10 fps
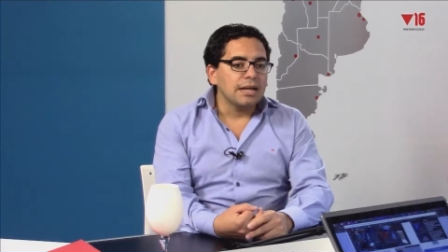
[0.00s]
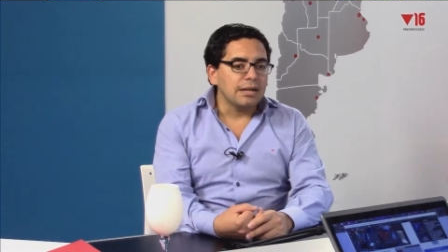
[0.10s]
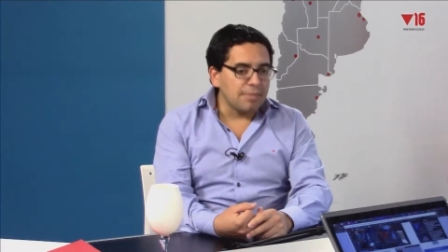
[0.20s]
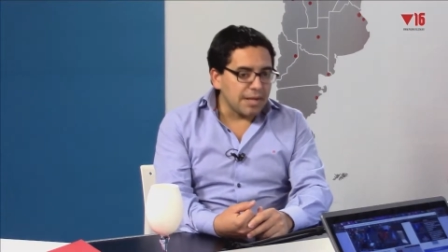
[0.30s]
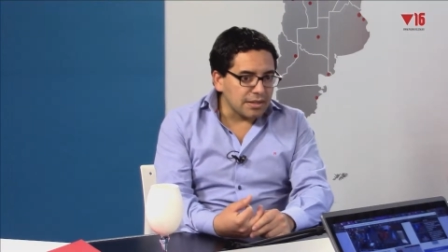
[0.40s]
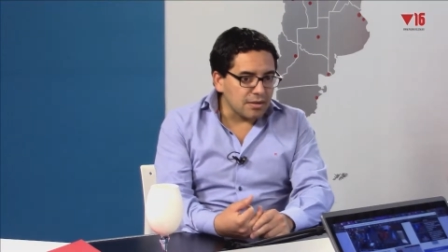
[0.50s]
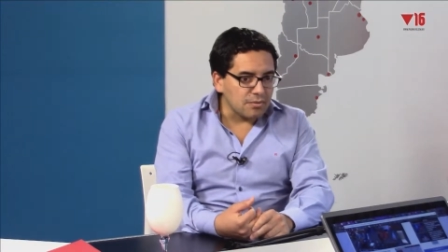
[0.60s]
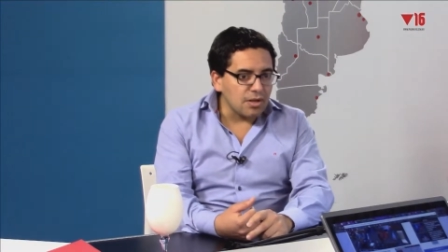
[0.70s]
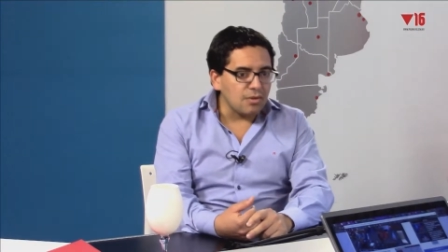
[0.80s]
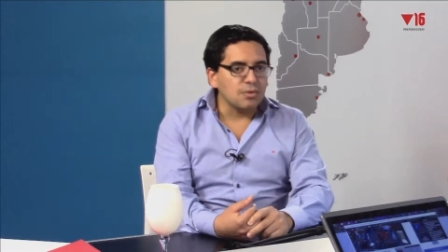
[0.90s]
el plan de
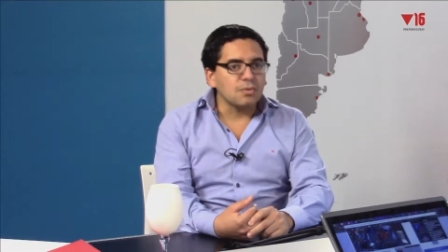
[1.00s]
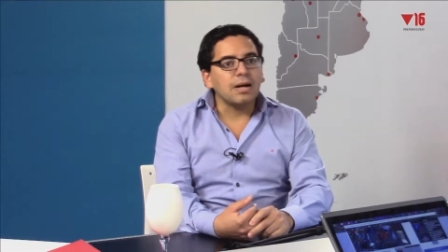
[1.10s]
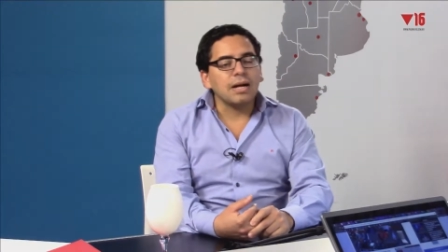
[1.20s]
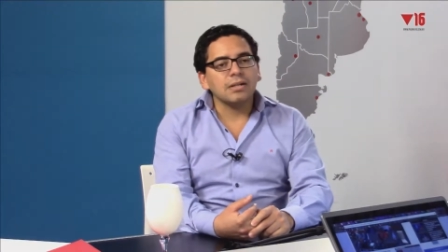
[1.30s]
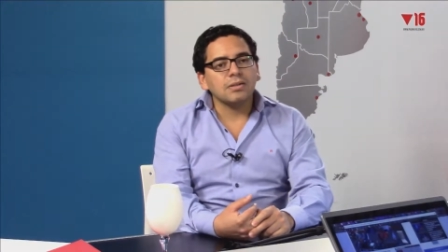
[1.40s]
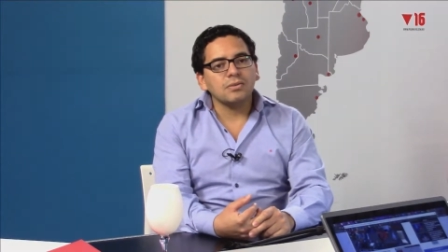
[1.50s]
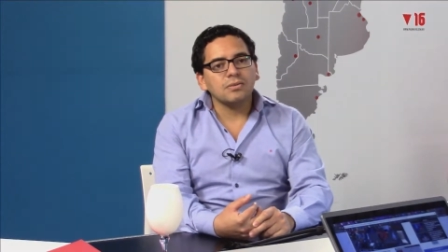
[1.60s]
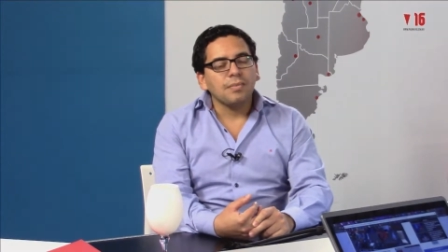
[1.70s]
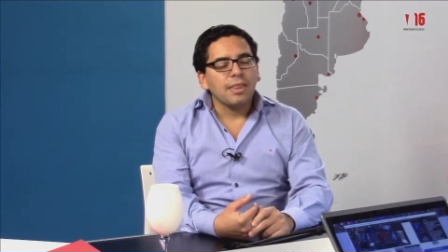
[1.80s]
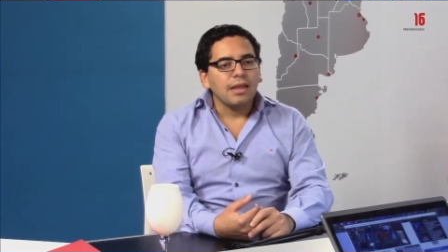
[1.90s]
arbolado
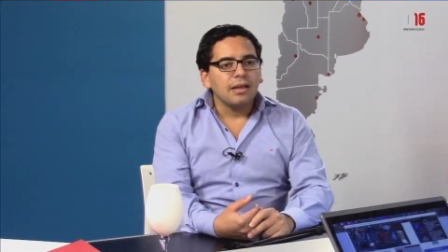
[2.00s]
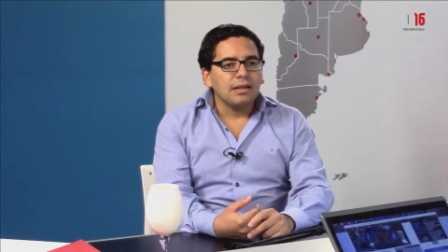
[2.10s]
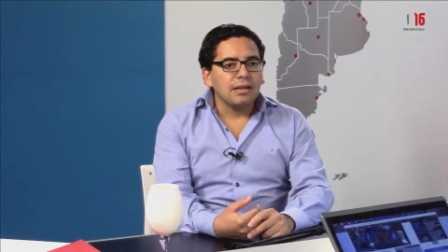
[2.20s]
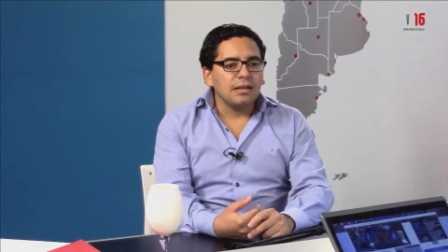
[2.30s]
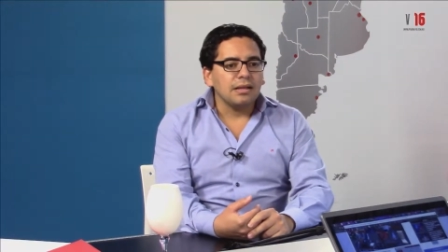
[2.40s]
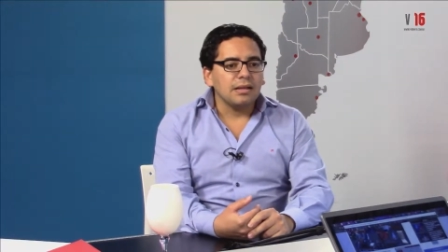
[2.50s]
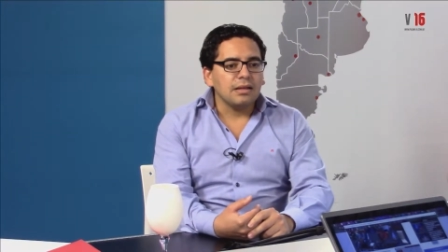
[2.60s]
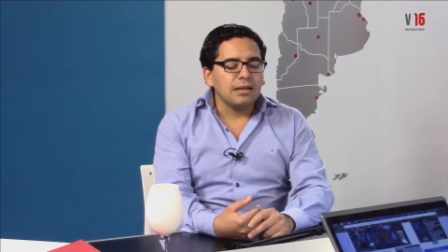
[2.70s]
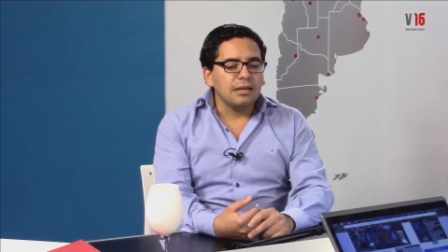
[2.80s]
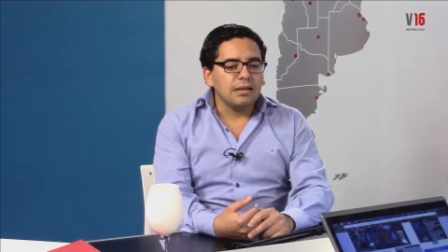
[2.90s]
urbano,
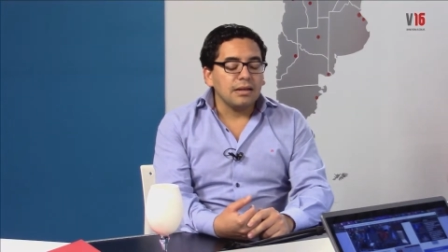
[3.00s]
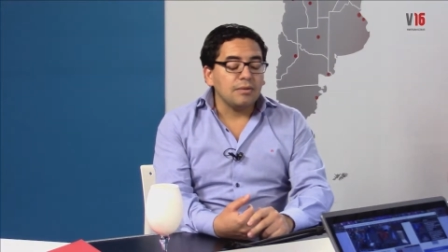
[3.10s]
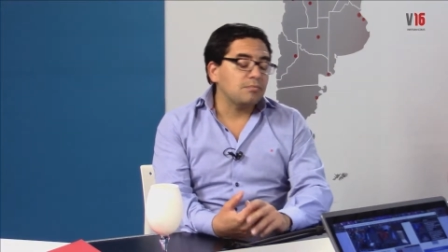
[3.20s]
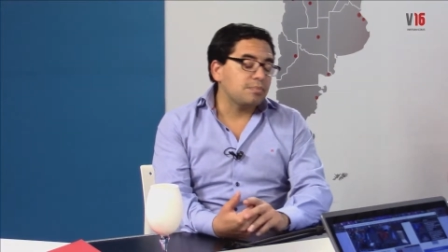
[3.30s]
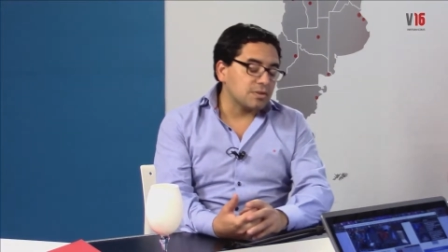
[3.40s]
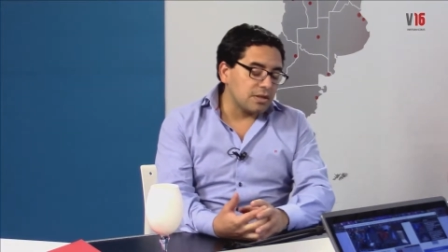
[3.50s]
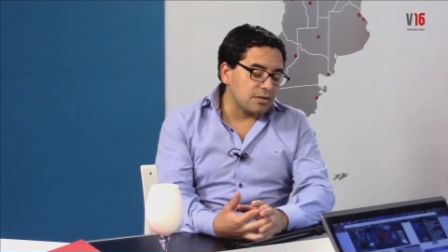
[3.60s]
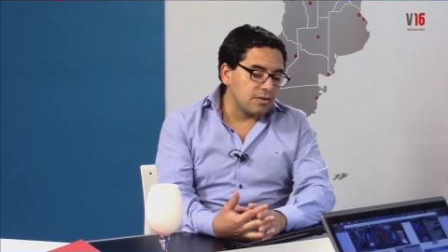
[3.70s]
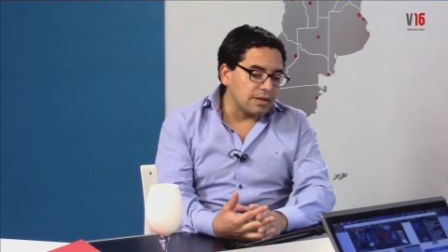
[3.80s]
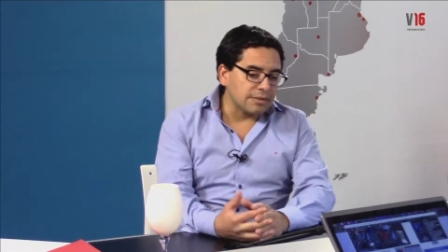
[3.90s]
eh, un
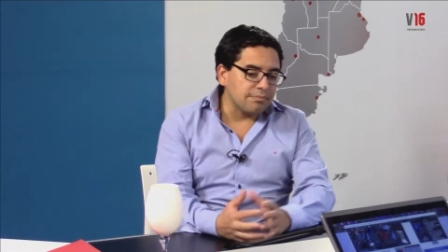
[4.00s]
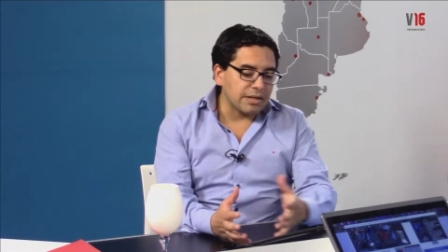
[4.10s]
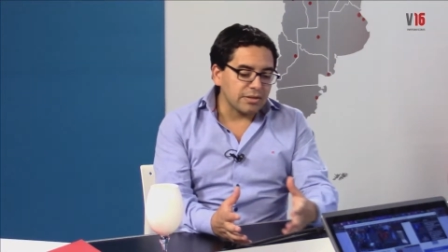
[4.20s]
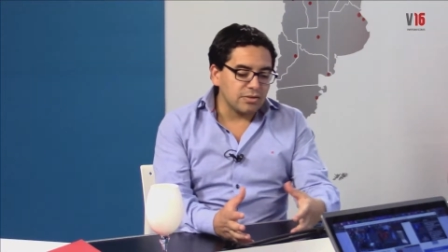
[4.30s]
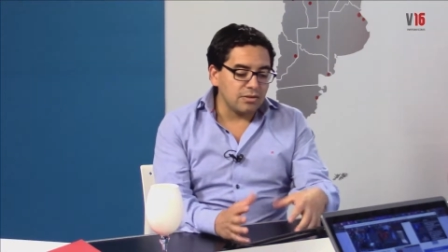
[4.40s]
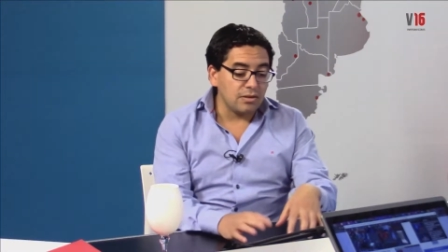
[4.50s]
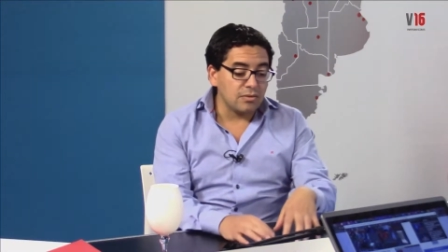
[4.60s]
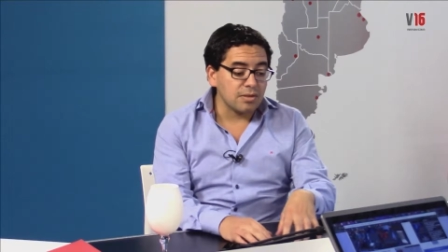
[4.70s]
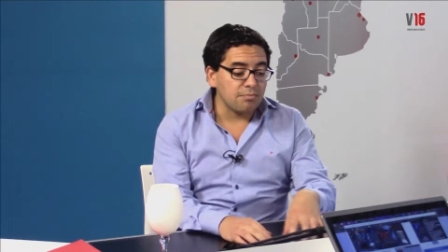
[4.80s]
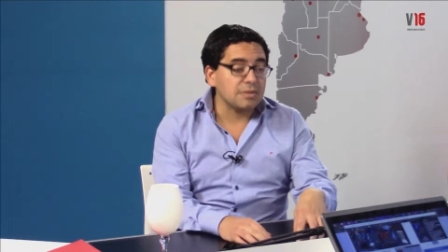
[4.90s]
proyecto de reparación de
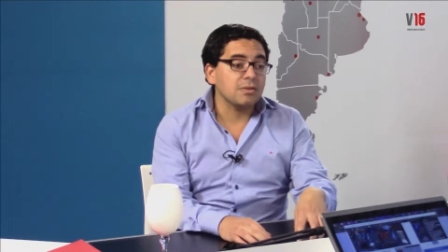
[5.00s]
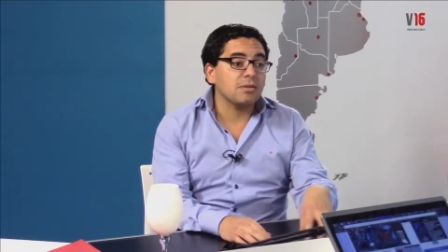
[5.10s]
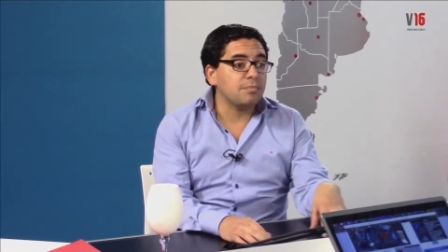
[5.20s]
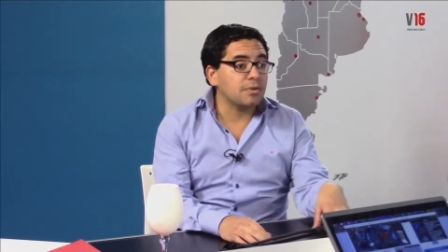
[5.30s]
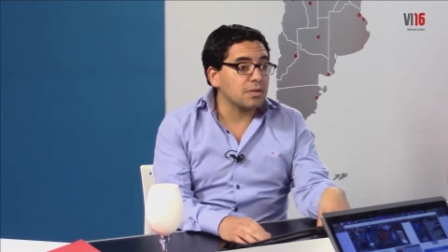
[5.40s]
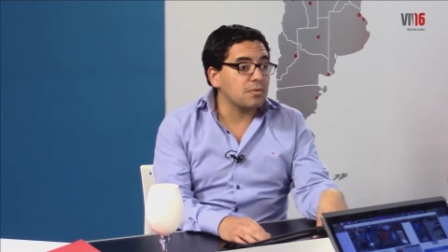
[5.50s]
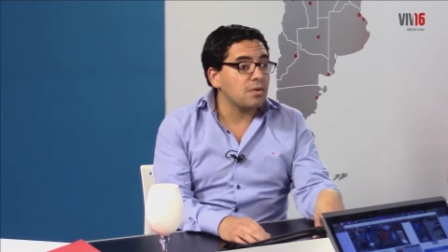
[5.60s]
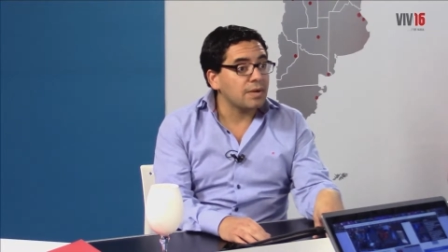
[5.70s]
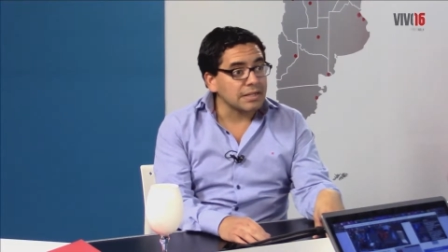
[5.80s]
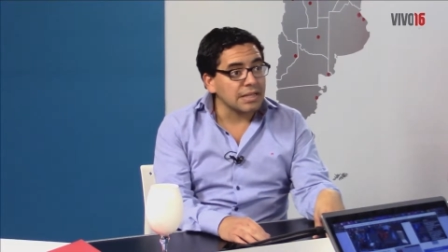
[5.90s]
los espacios
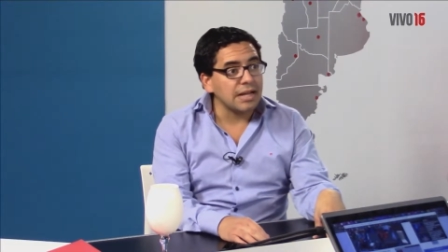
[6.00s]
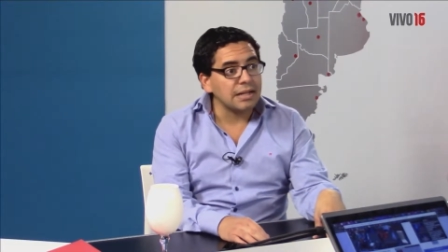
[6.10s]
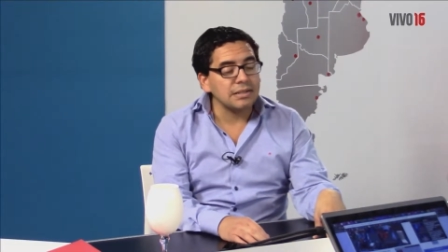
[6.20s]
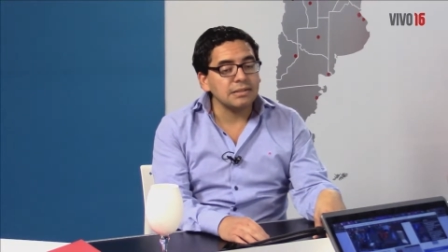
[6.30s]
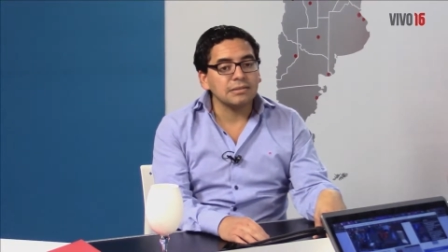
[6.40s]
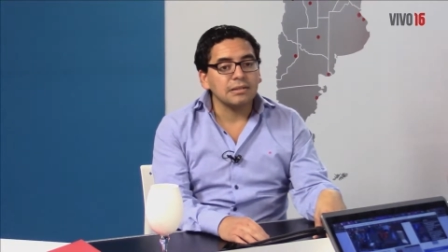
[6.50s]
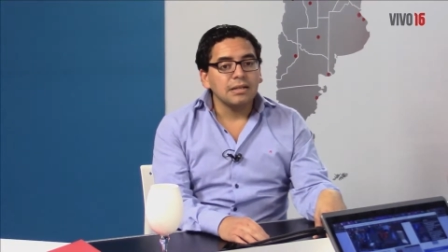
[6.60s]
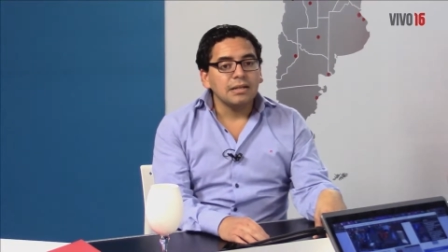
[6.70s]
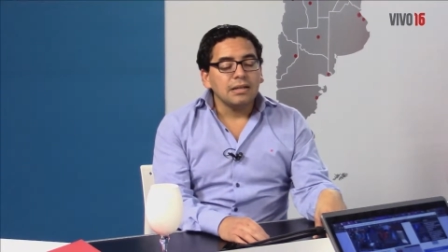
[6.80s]
deportivos barriales.